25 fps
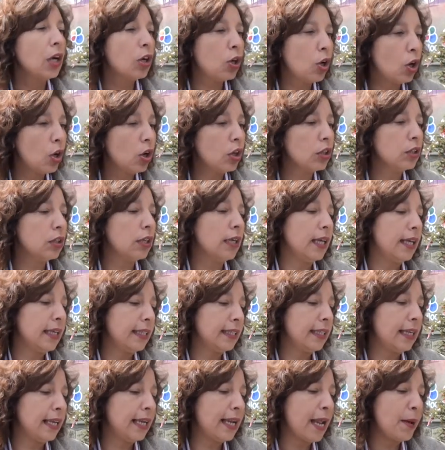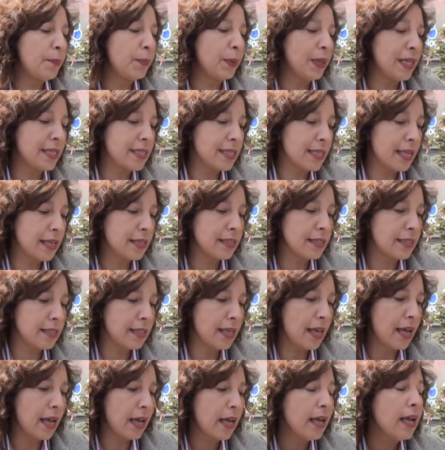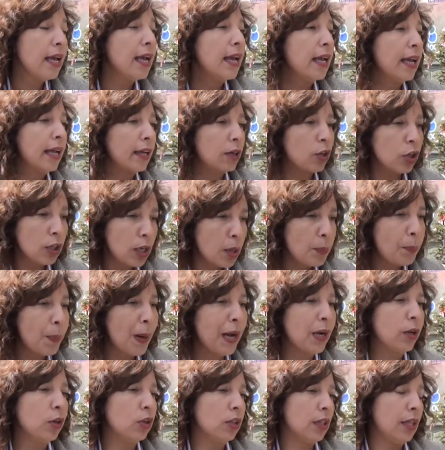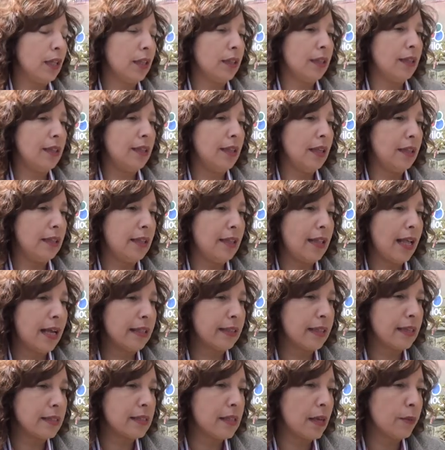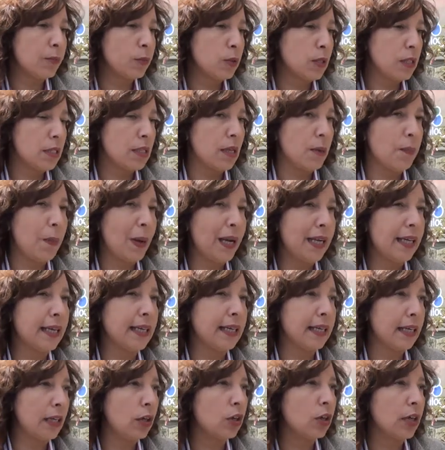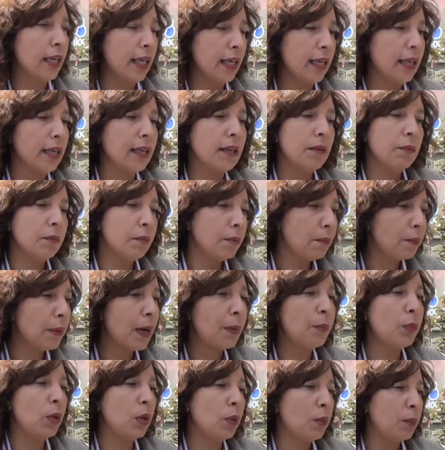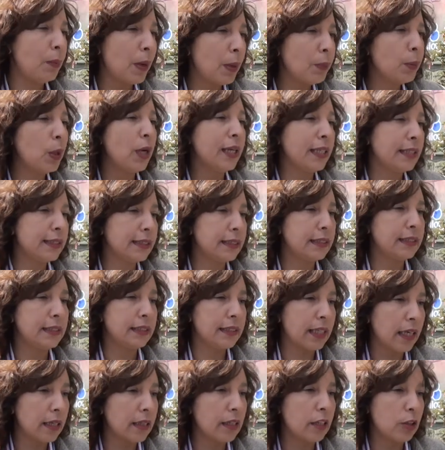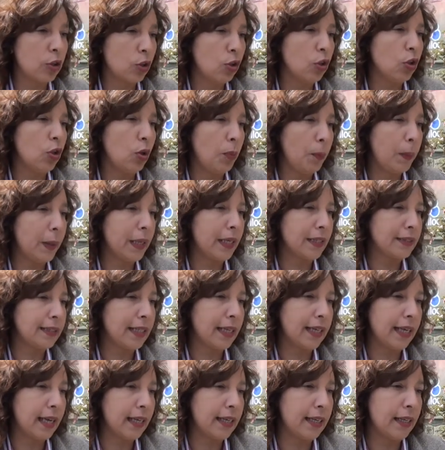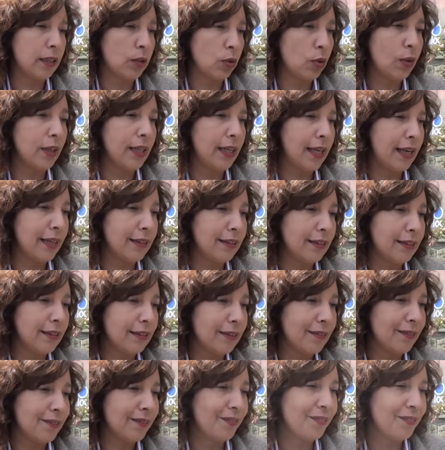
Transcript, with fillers: con este, la presencia, eh, con el pago de, de, las tasas municipales. Creo que vamos, vamos a necesitar de todos para sacar esto adelante.